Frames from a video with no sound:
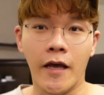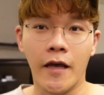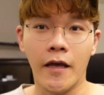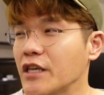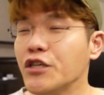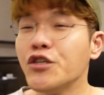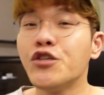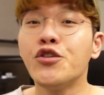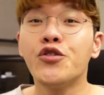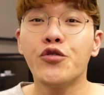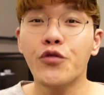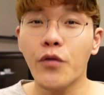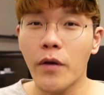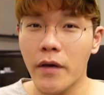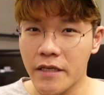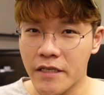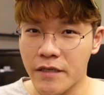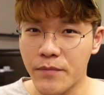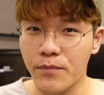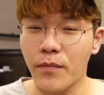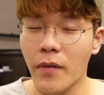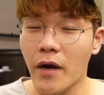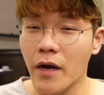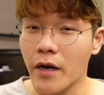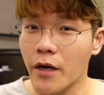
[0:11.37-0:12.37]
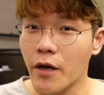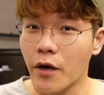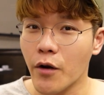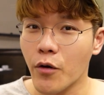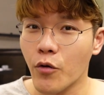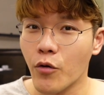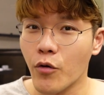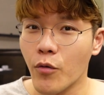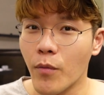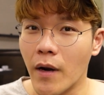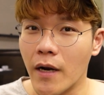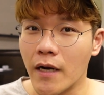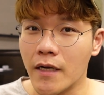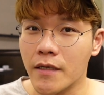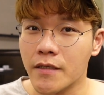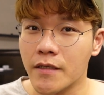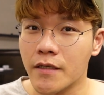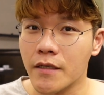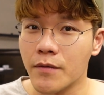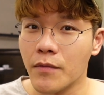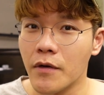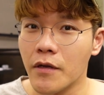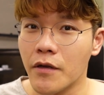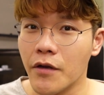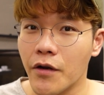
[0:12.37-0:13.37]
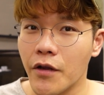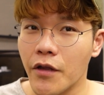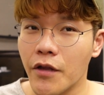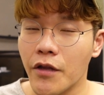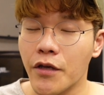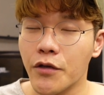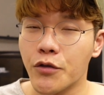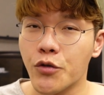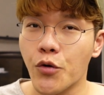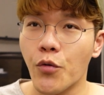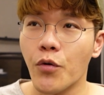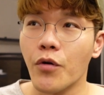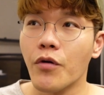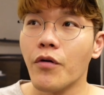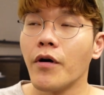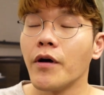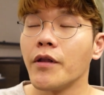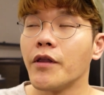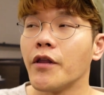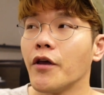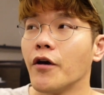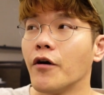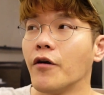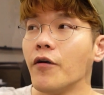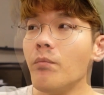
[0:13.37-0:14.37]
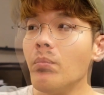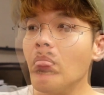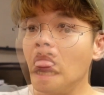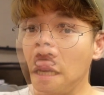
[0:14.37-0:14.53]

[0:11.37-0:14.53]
이슈의 신발이라고 말씀을 드리는 게 좋을 것 같아요.